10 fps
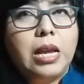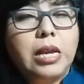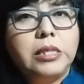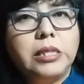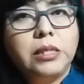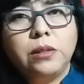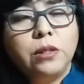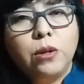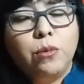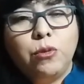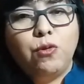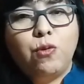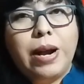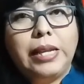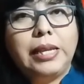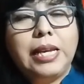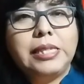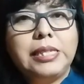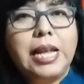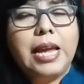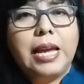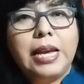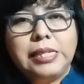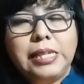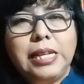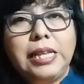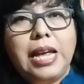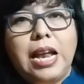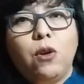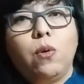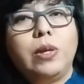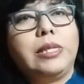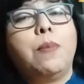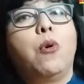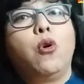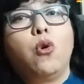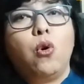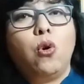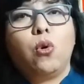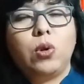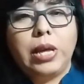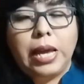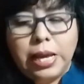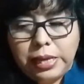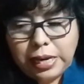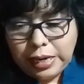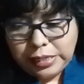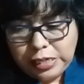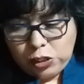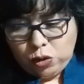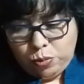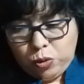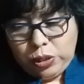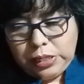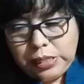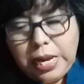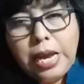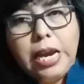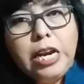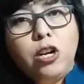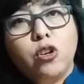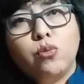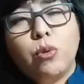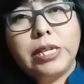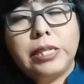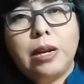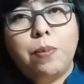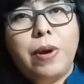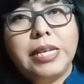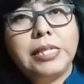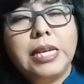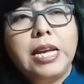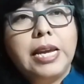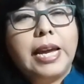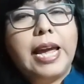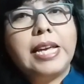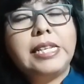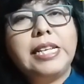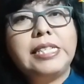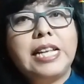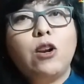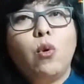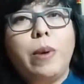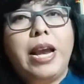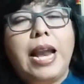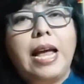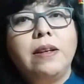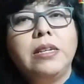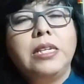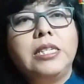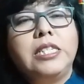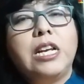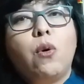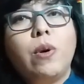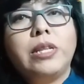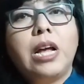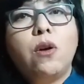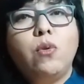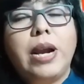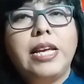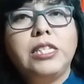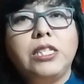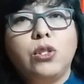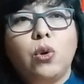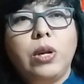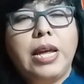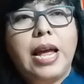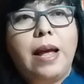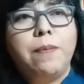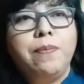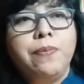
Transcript: es muy fuerte este, este diálogo, este monólogo de, de Crescencio Montes. Y nos muestra pues que en esta novela se cuenta una historia